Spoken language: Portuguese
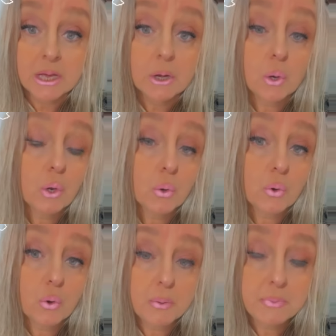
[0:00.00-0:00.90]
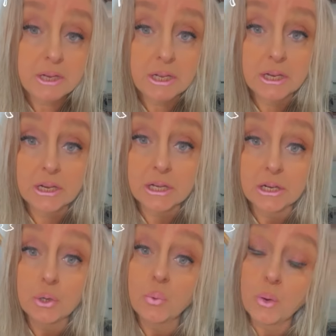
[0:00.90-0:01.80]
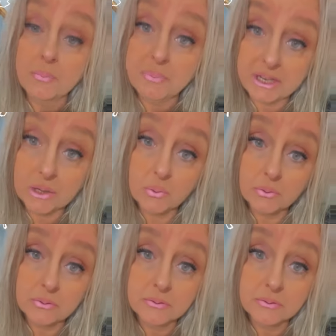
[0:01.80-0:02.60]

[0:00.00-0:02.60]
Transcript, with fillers: Colocou a menina num abrigo